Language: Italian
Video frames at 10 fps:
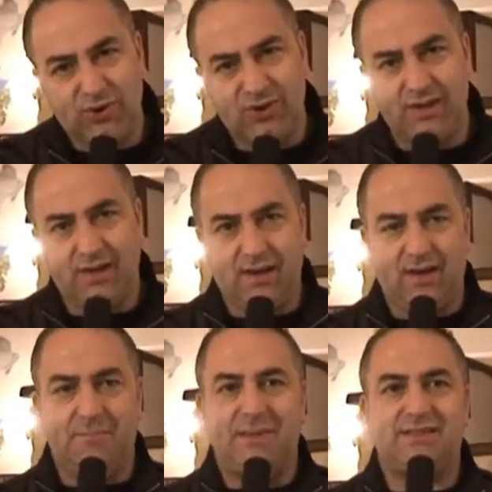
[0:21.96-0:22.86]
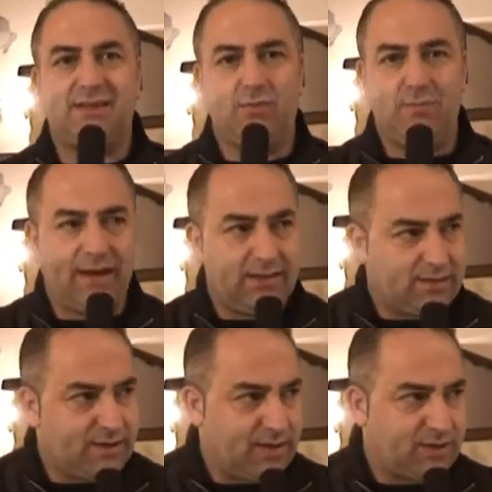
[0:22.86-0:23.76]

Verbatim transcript: oggi a Massa Lubrense,